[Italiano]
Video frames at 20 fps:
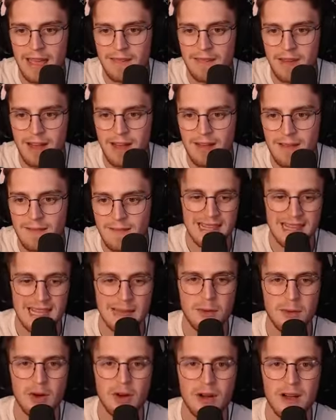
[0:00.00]
Eva.
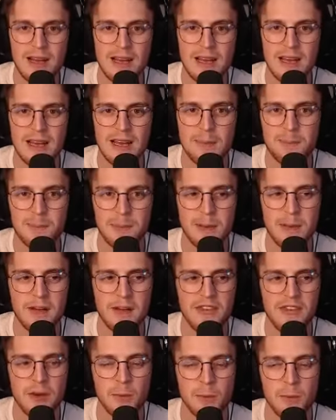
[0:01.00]
Andiamo uh, prima a
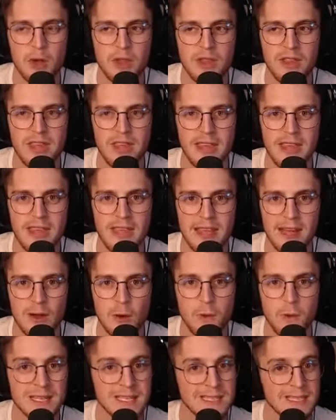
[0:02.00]
fare un po' di
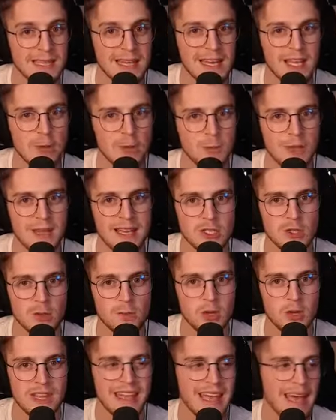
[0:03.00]
acquisti e dopo in caso un po'
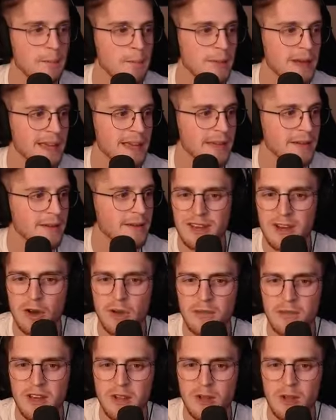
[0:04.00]
di gambling. Ho
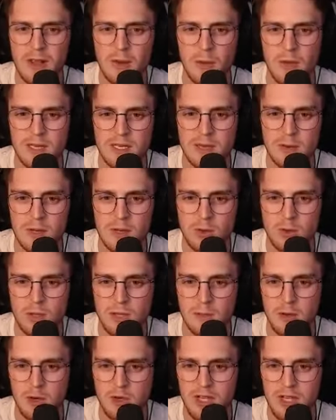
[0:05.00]
finito gli acquisti qua,
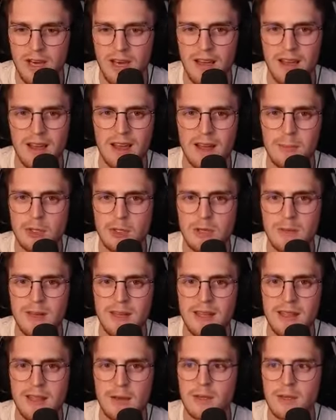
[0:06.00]
scusami, non c'era possibilità
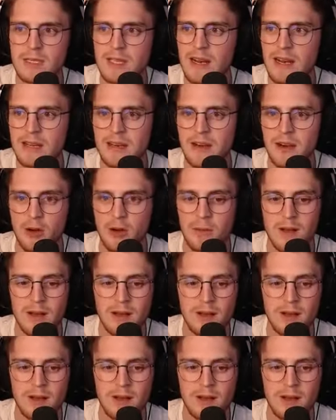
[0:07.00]
di acquistare altra roba.